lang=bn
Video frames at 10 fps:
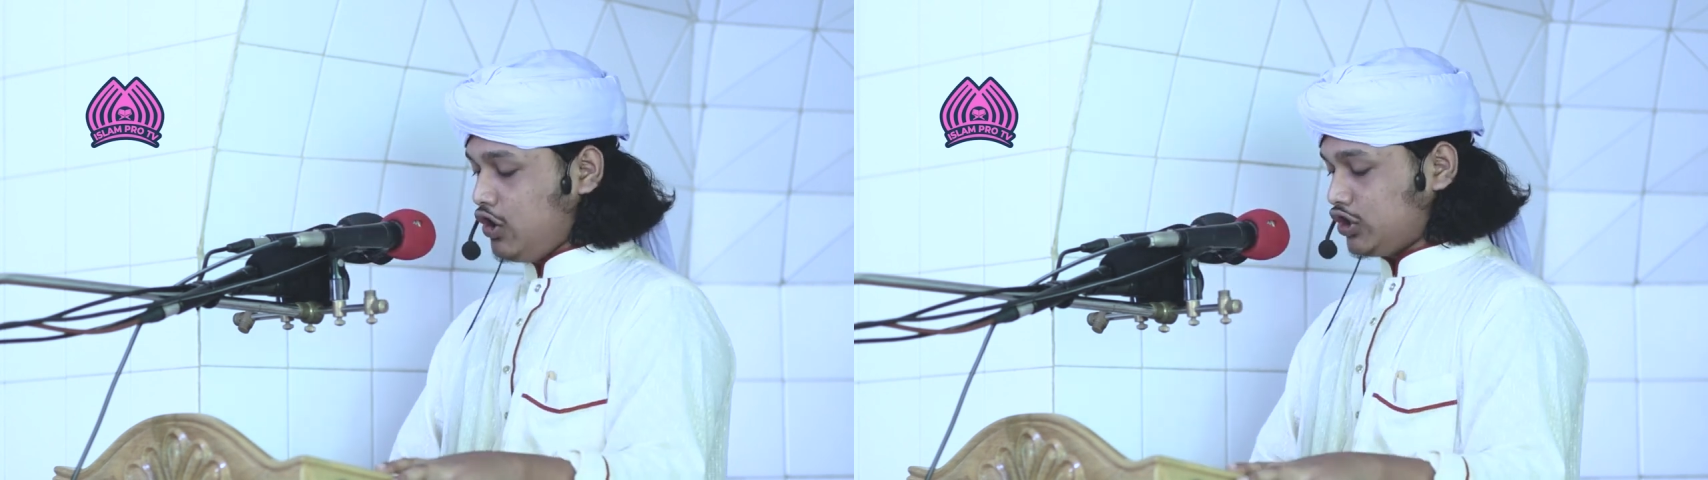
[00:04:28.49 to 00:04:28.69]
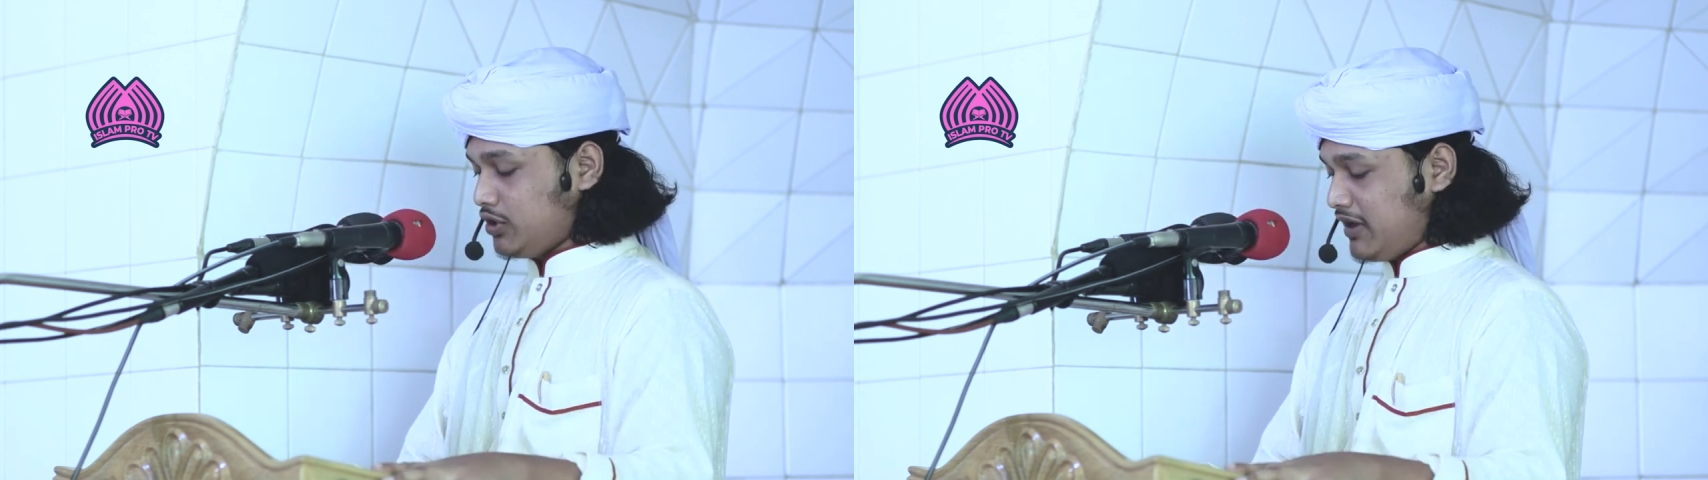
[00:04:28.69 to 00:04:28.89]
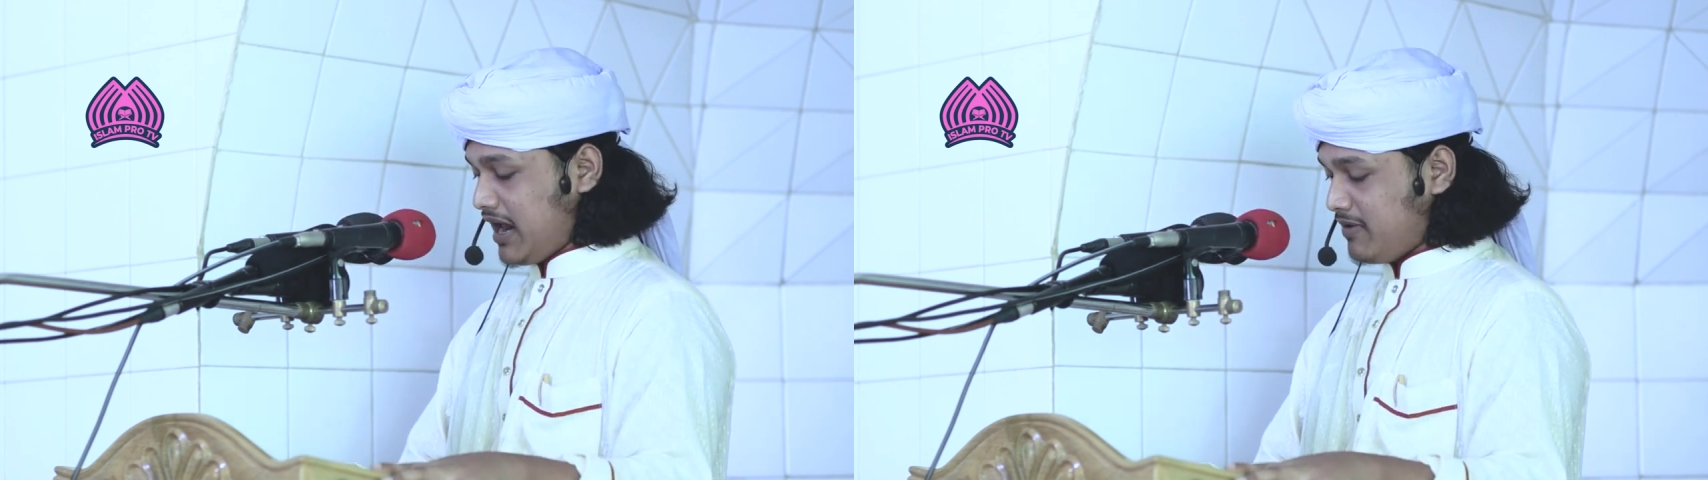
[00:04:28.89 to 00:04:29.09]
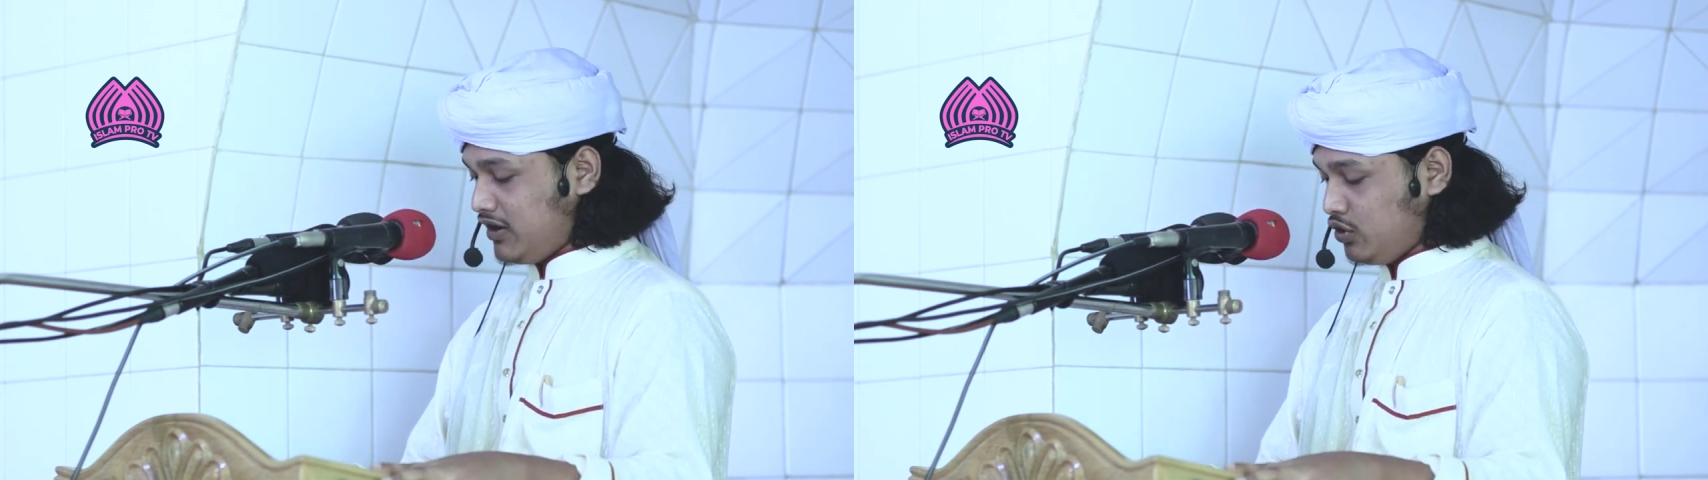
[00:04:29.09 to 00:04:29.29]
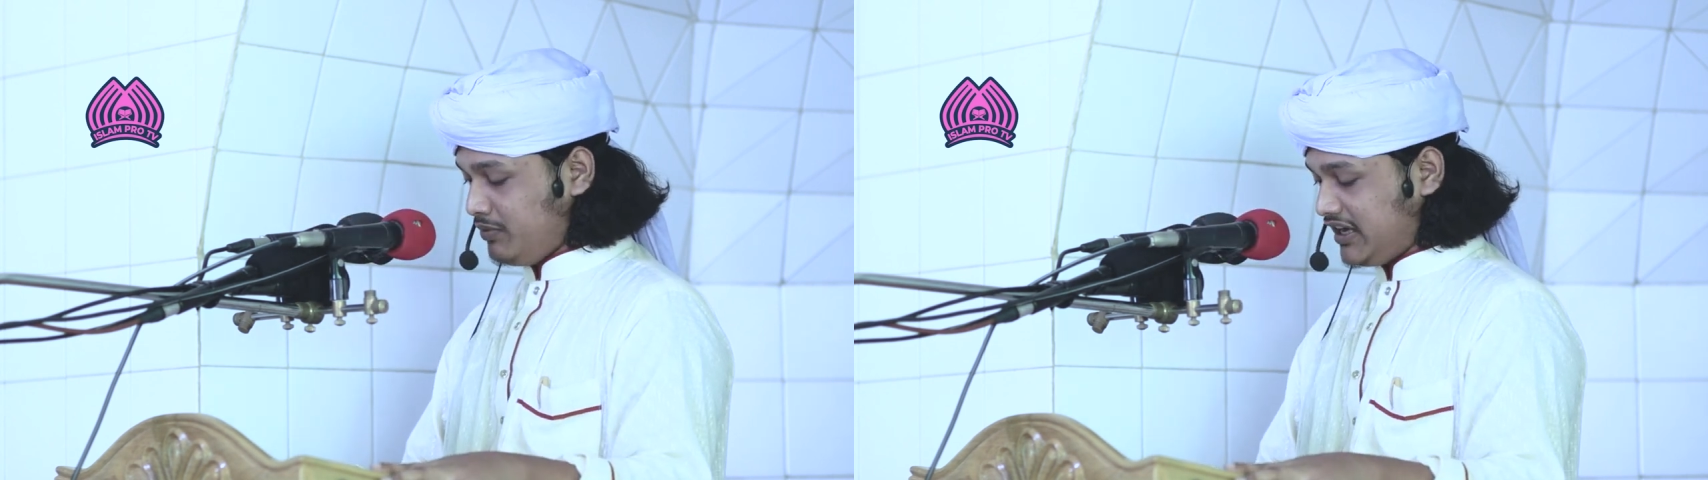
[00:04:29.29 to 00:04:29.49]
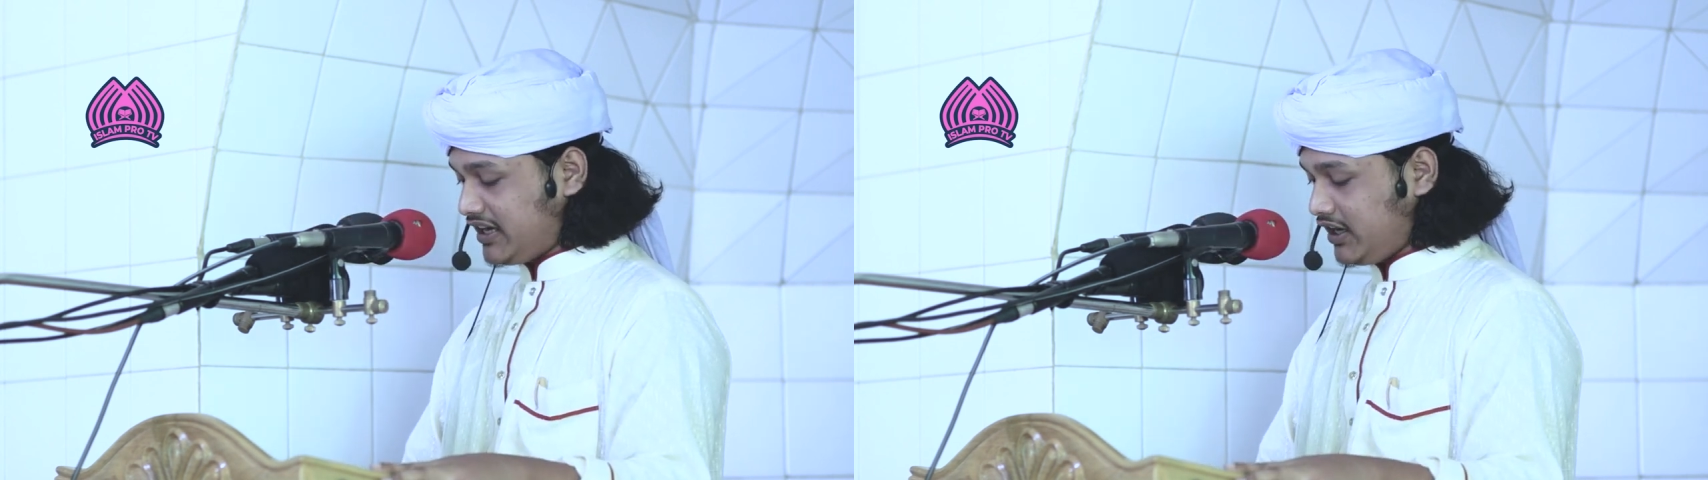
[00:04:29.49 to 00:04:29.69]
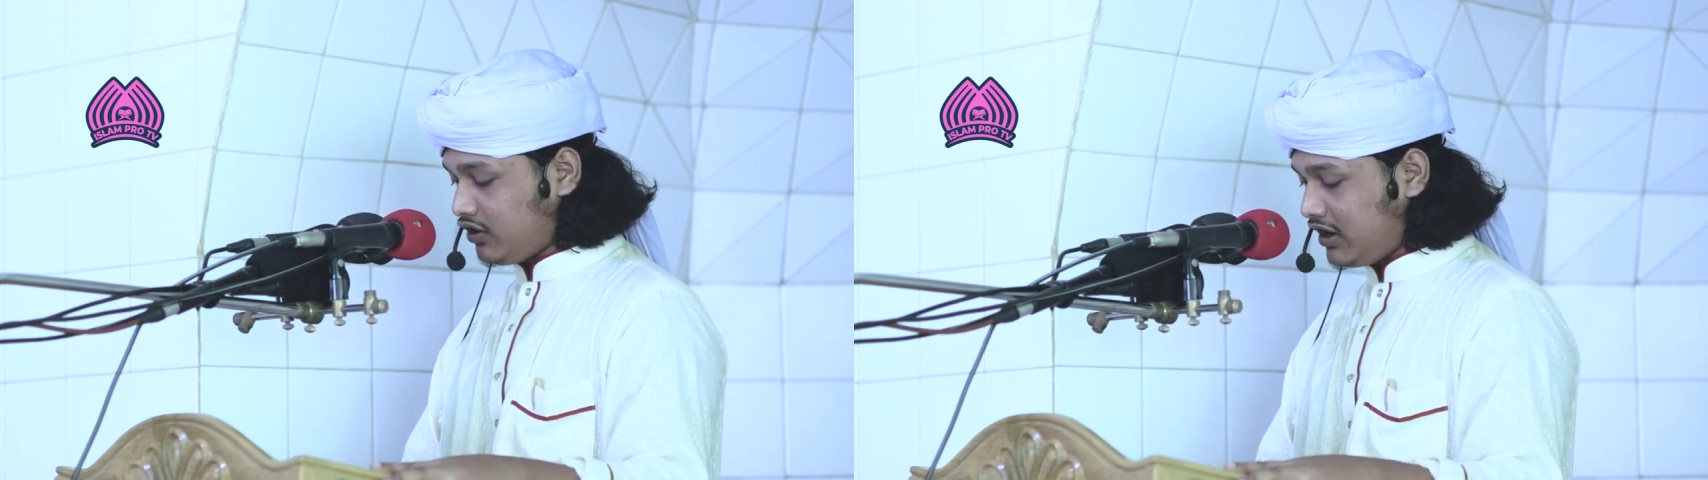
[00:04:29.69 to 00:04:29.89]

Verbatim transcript: অতবার আমার নবীকে কি